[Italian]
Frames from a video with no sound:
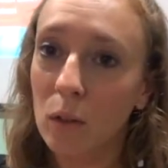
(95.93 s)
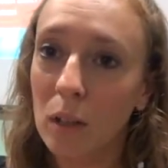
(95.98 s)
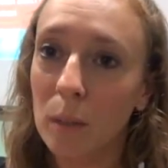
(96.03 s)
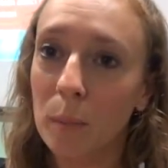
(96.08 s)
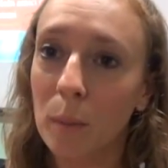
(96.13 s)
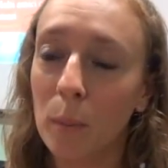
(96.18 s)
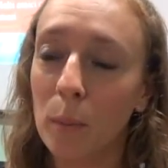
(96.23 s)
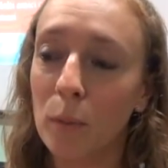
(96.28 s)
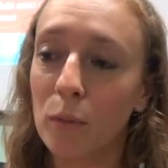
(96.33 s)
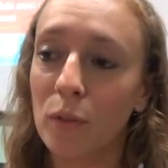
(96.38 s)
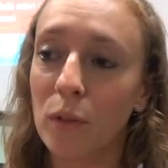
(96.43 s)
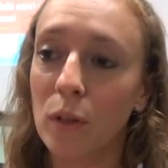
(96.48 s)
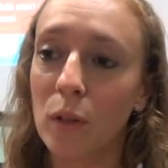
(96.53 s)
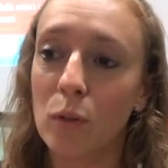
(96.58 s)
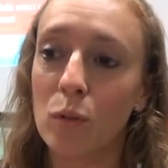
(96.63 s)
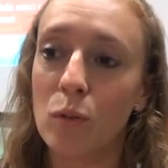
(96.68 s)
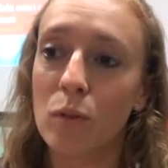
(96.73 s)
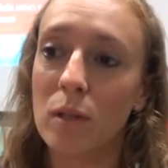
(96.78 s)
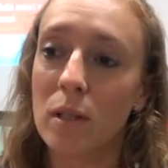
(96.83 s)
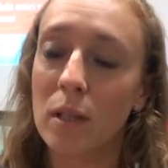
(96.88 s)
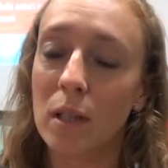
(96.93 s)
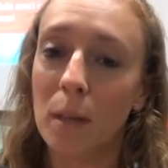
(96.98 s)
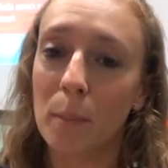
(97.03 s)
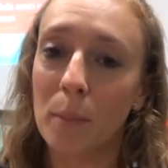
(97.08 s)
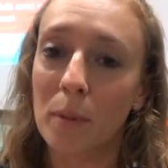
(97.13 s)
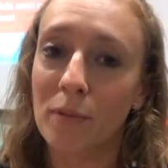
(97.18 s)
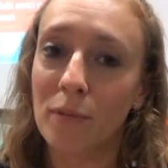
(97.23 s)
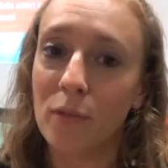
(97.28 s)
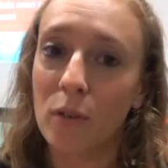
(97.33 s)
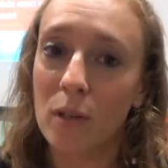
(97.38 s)
che proprio figlio non sia
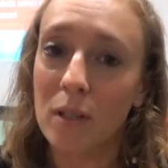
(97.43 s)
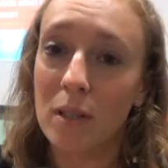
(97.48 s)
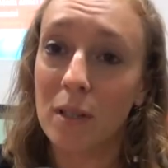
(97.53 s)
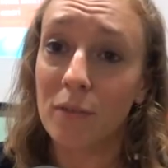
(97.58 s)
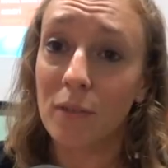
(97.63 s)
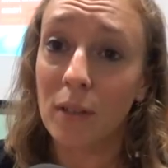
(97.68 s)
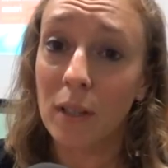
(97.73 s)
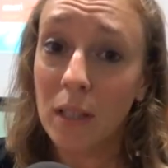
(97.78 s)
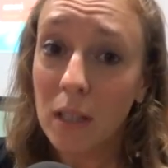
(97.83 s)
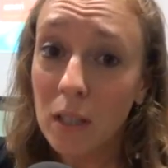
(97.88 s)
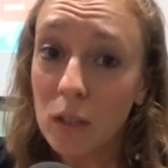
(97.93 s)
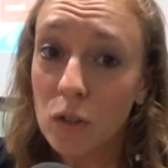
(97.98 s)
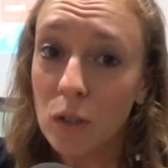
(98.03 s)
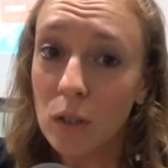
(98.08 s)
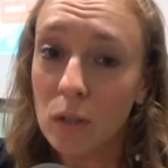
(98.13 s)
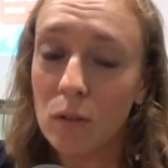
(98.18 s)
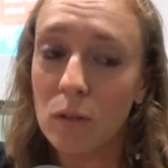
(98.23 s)
per forza felice,